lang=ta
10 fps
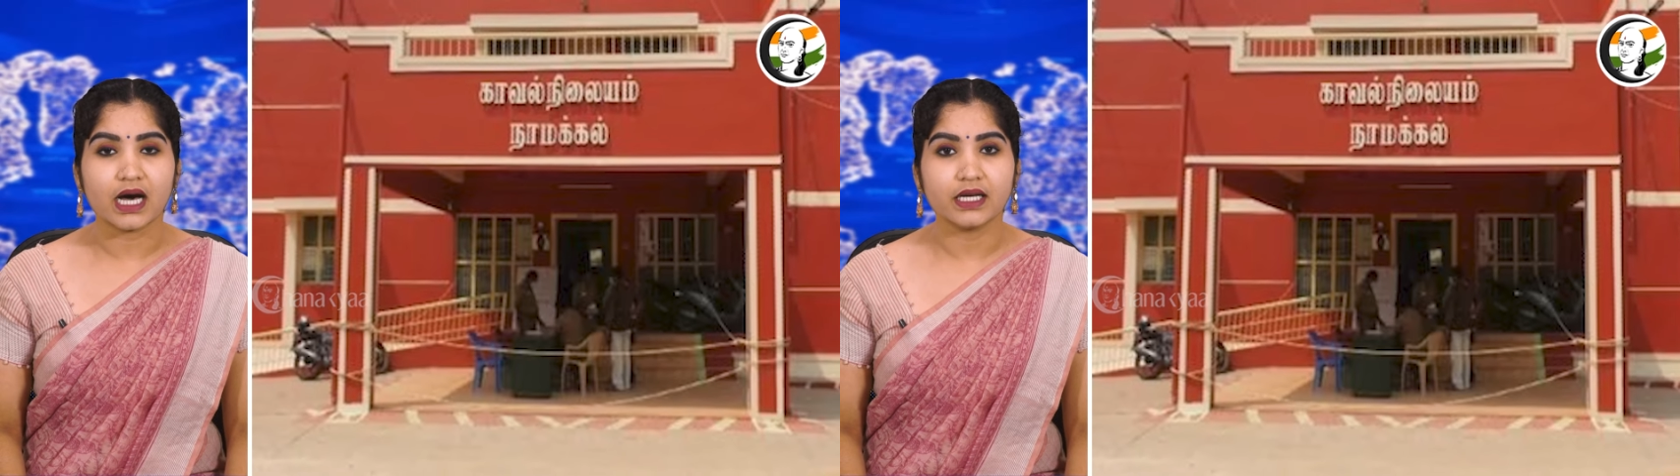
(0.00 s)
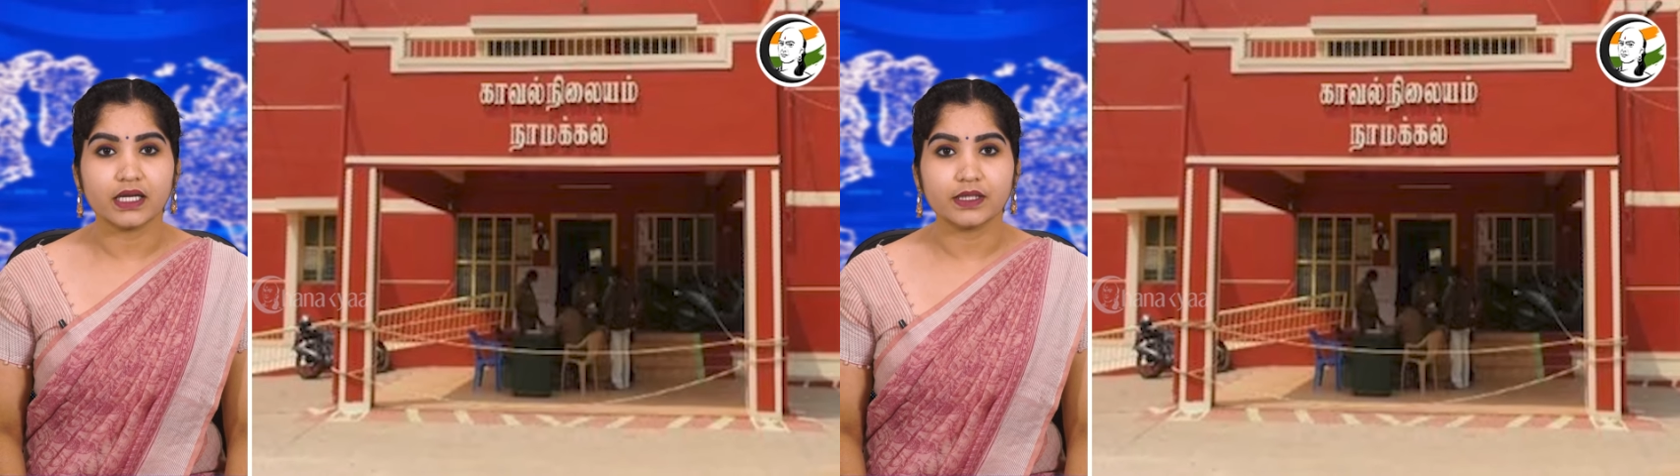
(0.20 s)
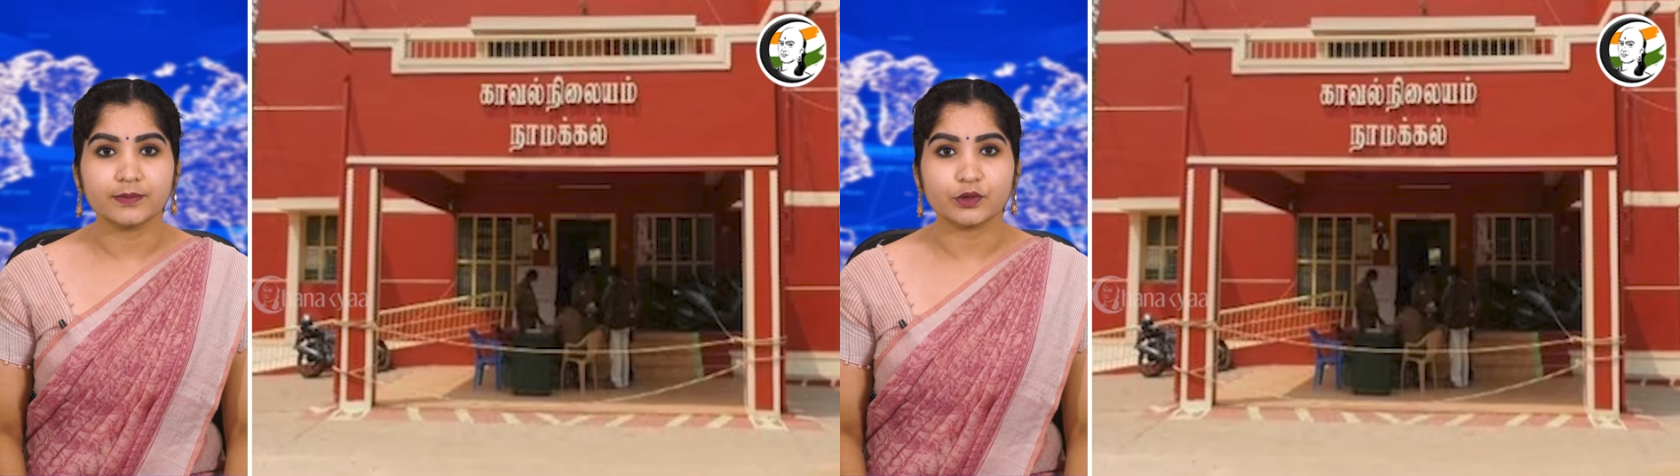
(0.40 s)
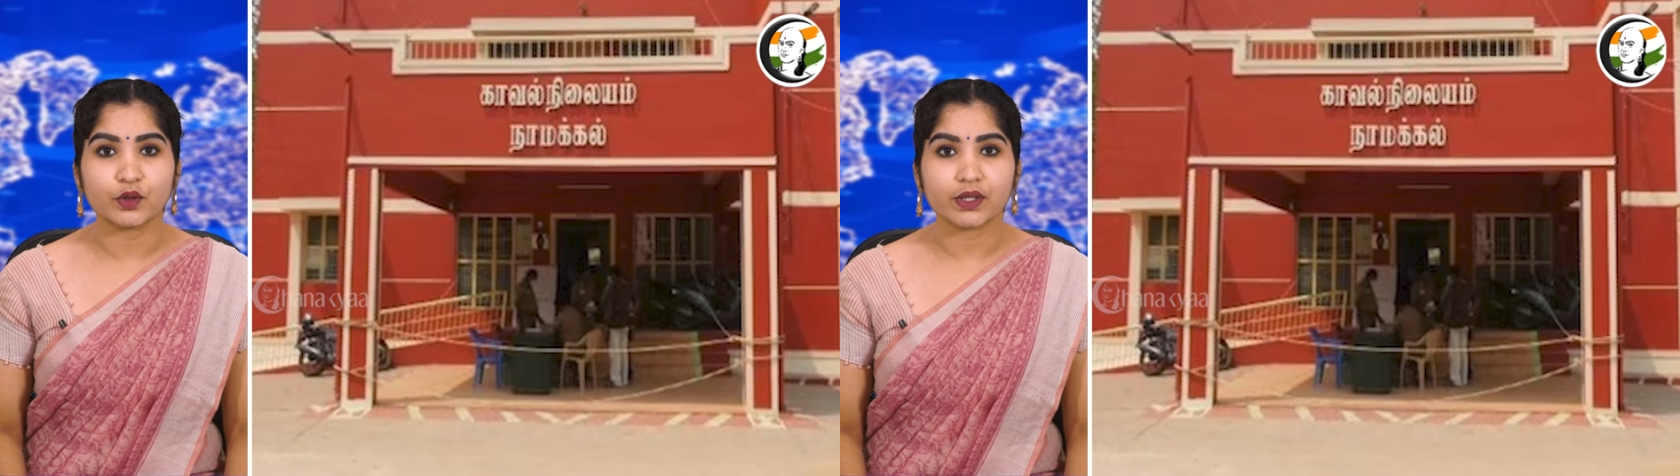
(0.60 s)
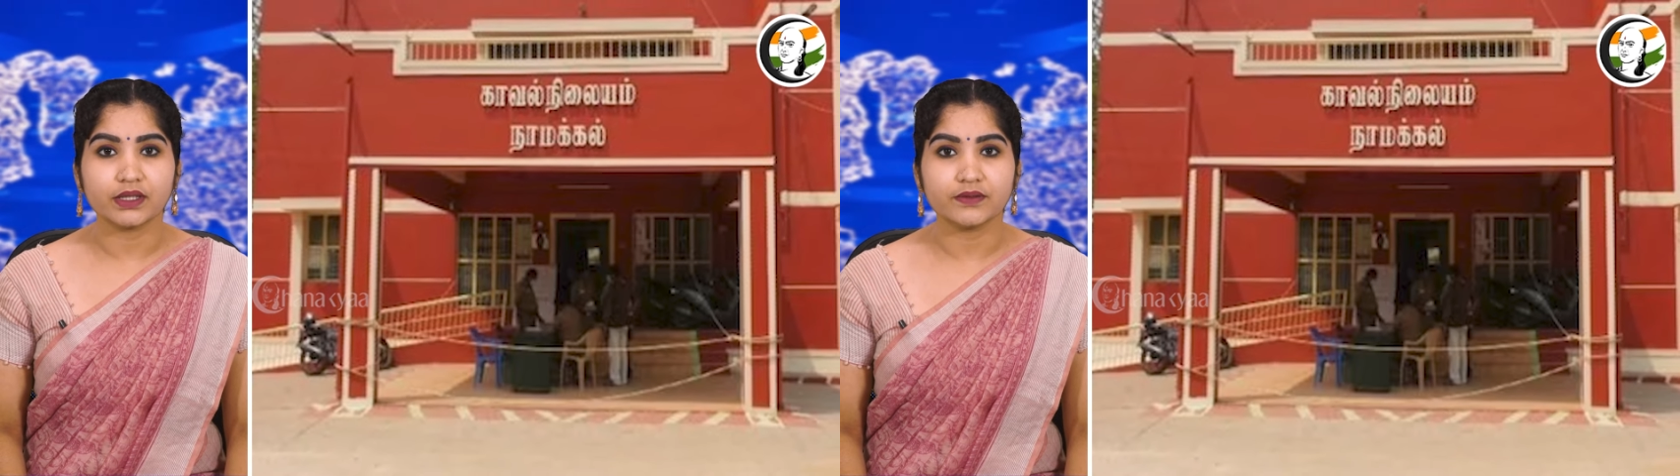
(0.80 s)
ஆனாலும்
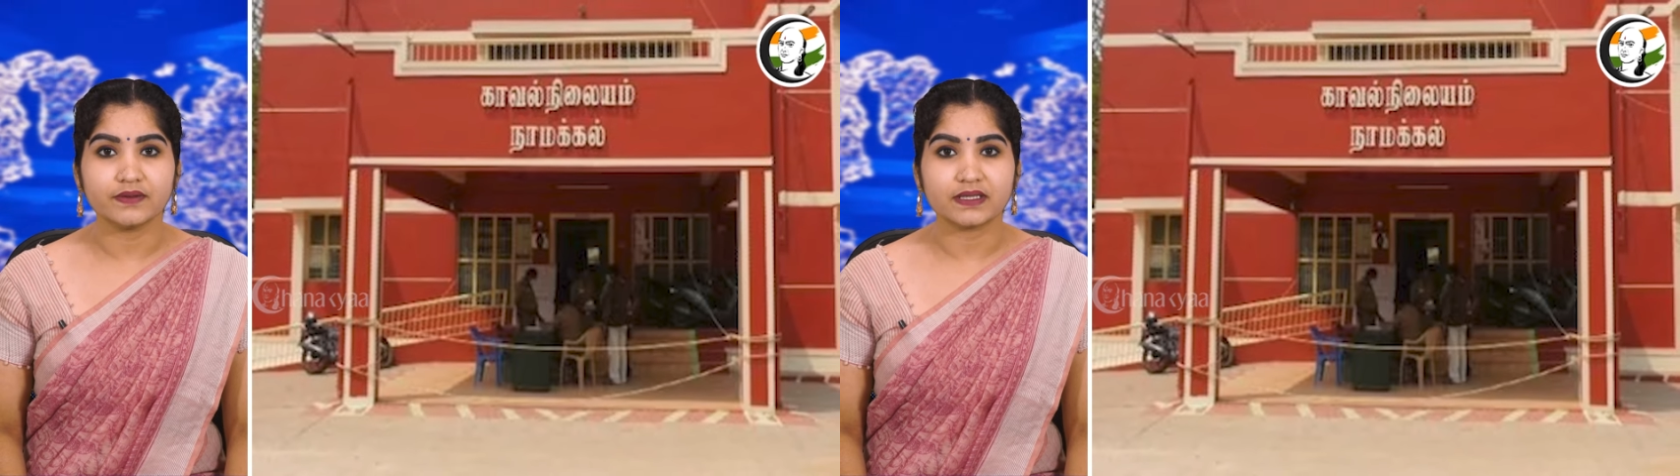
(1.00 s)
தொடர்ந்து